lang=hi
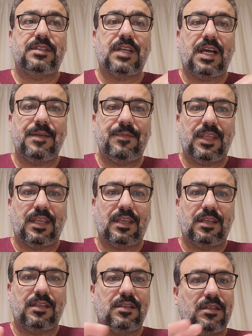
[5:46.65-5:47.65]
टाइम दे के
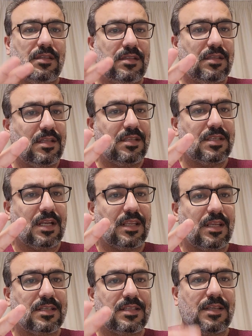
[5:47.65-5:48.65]
तीन साल
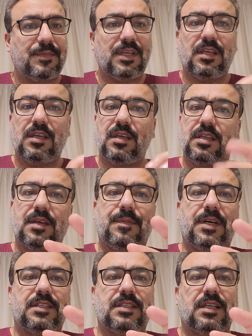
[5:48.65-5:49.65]
के अरसे में या
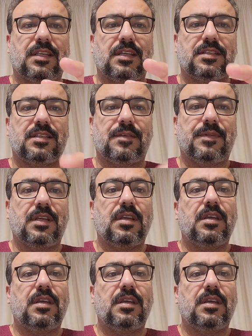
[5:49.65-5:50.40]
पाँच साल के अरसे में